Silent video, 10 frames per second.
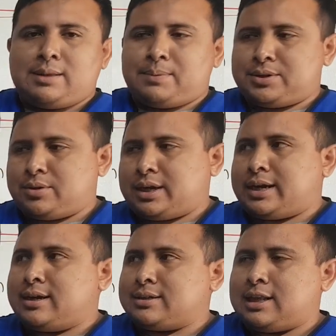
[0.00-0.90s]
es la presión que
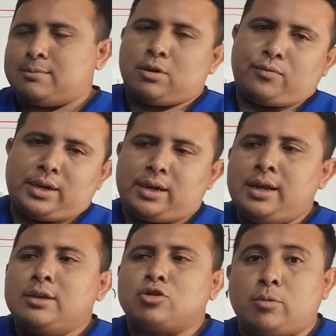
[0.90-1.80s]
ejerce la atmósfera
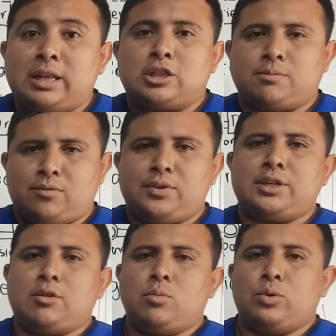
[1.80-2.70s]
sobre la
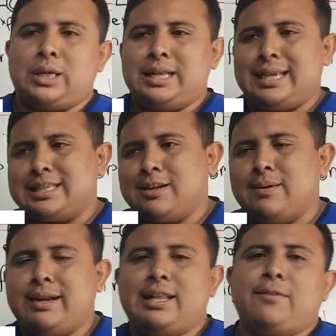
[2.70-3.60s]
superficie como tal y esta
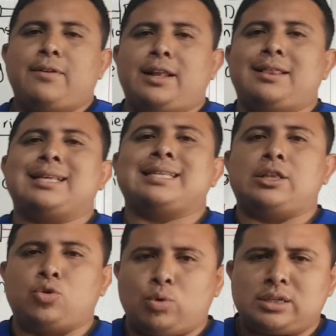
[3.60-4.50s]
varía a diferentes
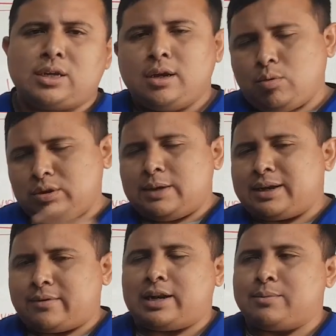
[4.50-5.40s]
alturas, un
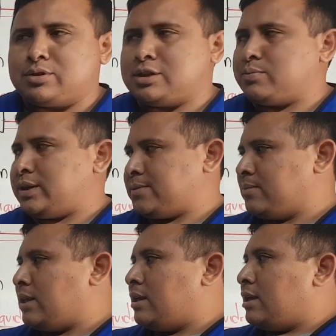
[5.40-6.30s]
tema que veremos después.
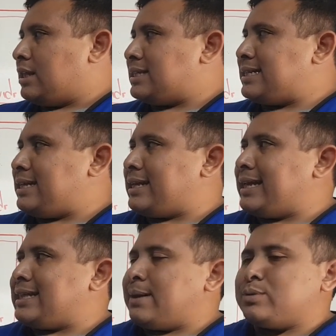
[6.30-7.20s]
Entonces, si
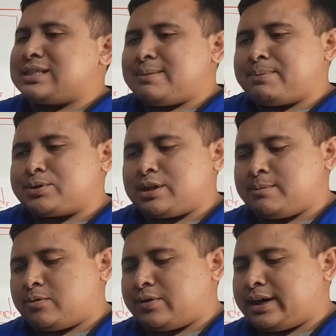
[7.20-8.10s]
quitamos esa presión
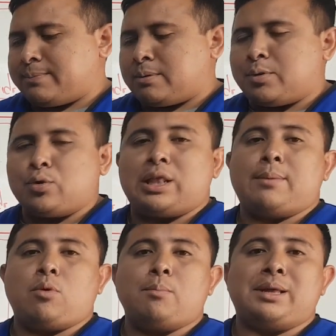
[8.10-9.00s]
atmosférica por medio de una
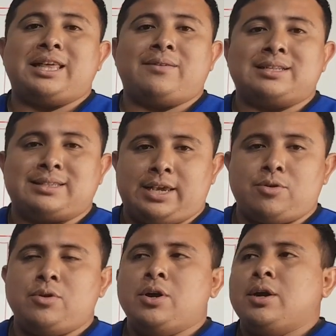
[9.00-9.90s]
bomba de
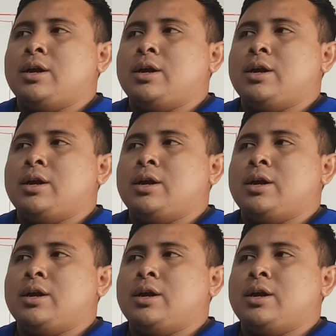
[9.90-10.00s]
vacío,